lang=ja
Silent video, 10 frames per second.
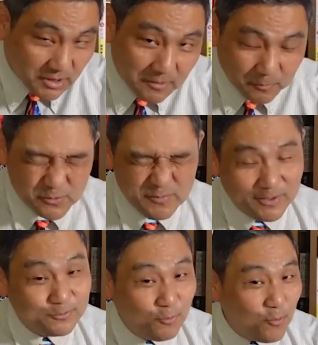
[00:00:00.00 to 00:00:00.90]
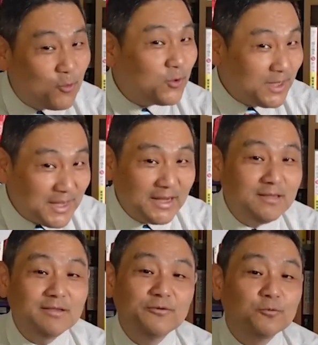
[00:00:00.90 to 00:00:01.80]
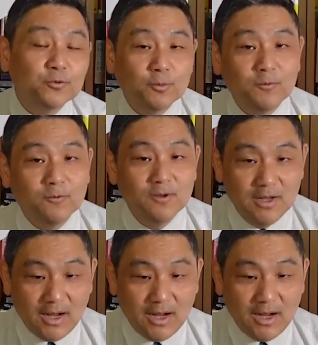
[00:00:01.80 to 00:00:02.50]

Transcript: たらうまく起こらないっていうことも